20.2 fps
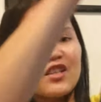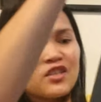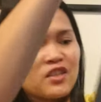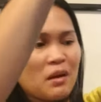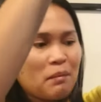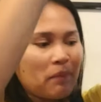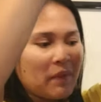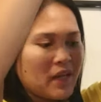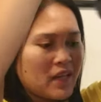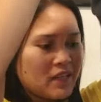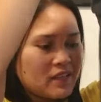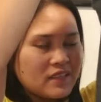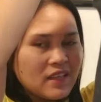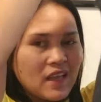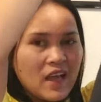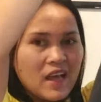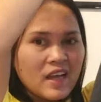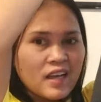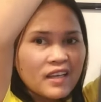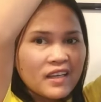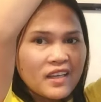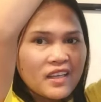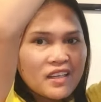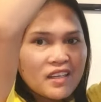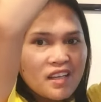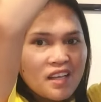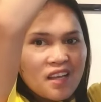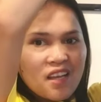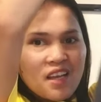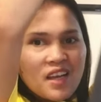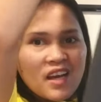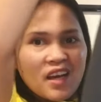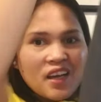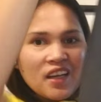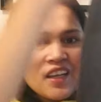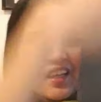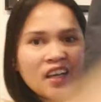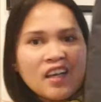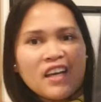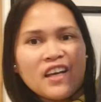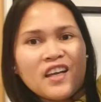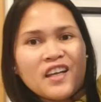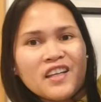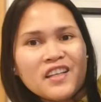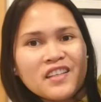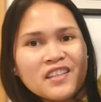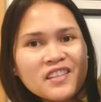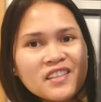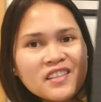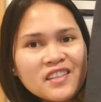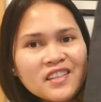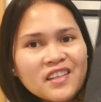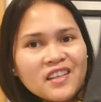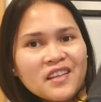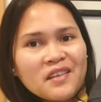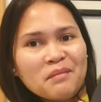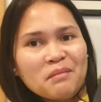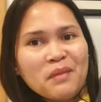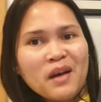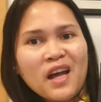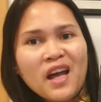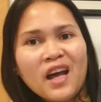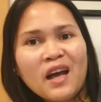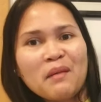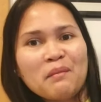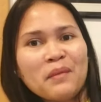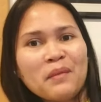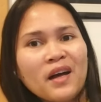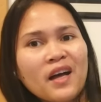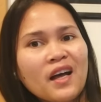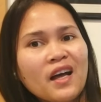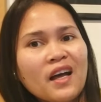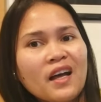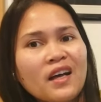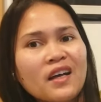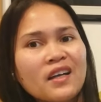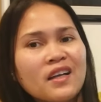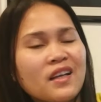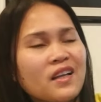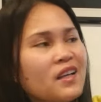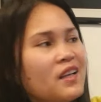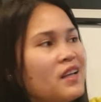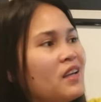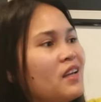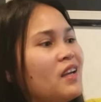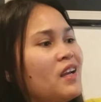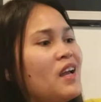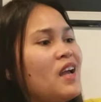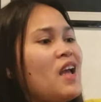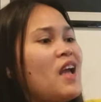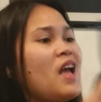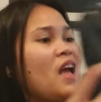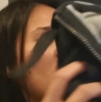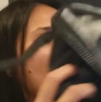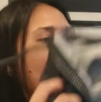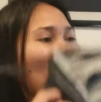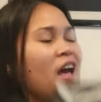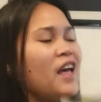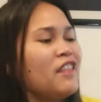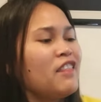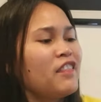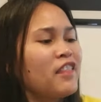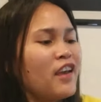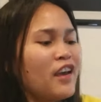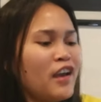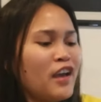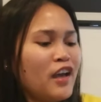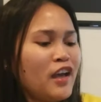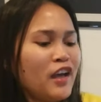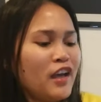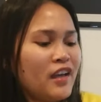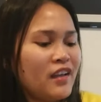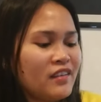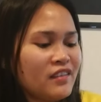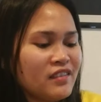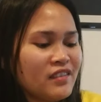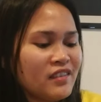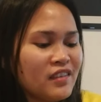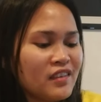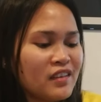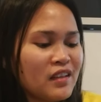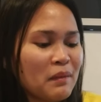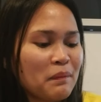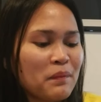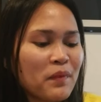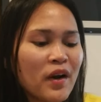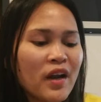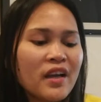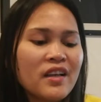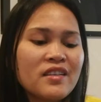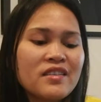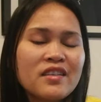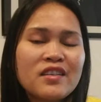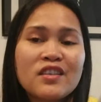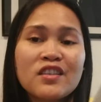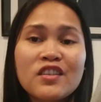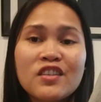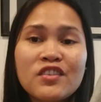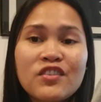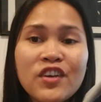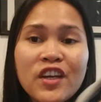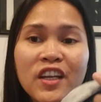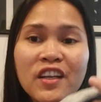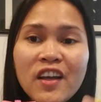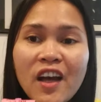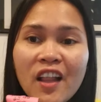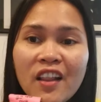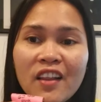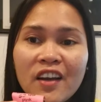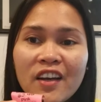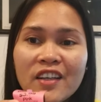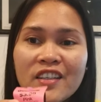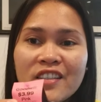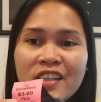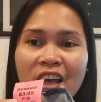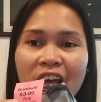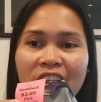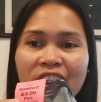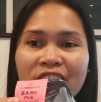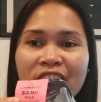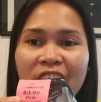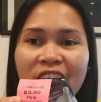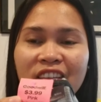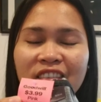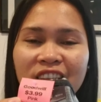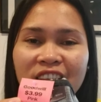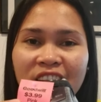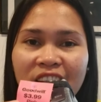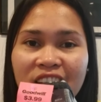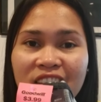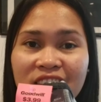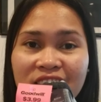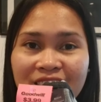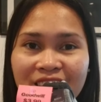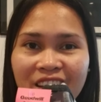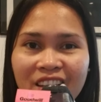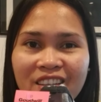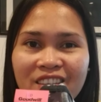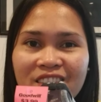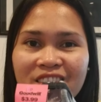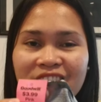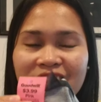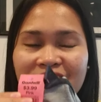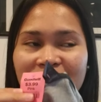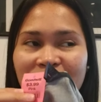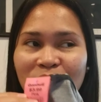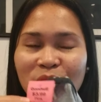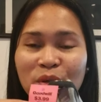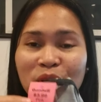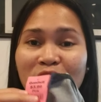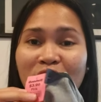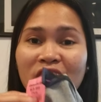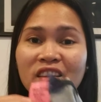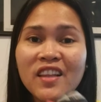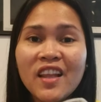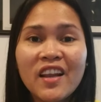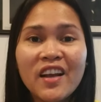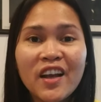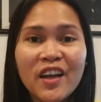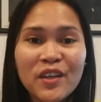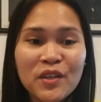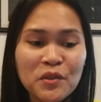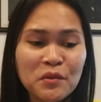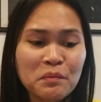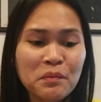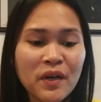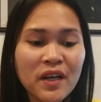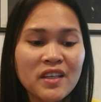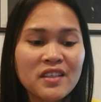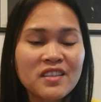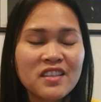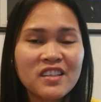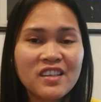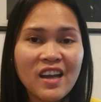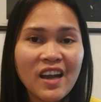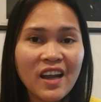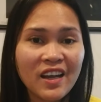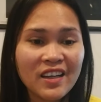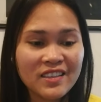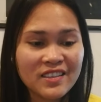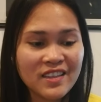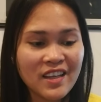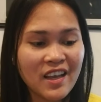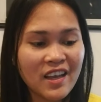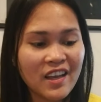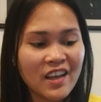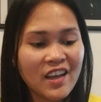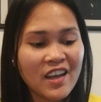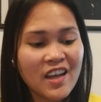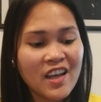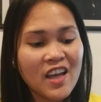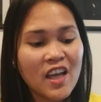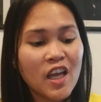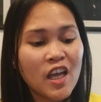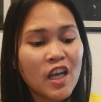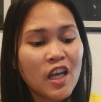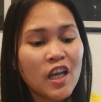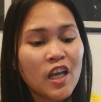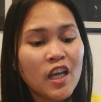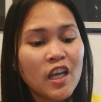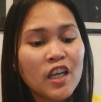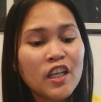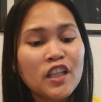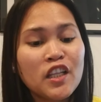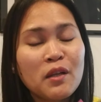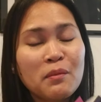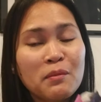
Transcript: siya para sa akin. Ayan, mahaba. And then, the price is $3.99. So, yan talaga yung price niya kasi hindi